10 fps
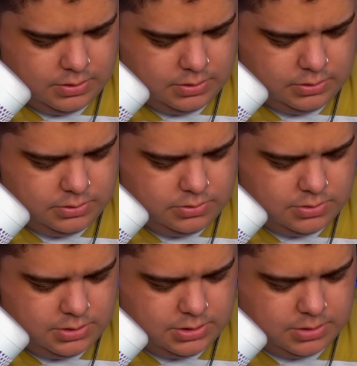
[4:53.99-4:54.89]
Isso
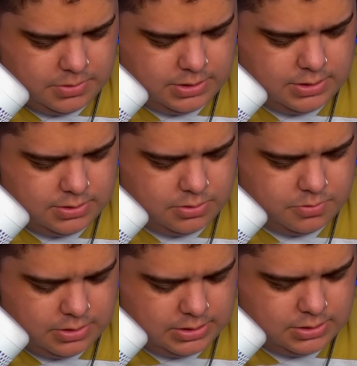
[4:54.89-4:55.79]
aqui chamando atenção
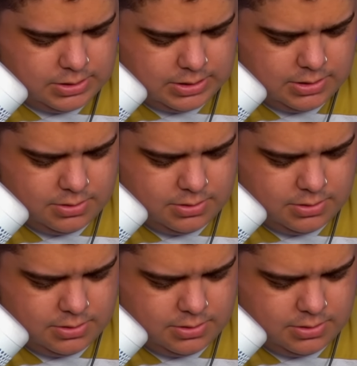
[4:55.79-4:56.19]
pro lado de cá.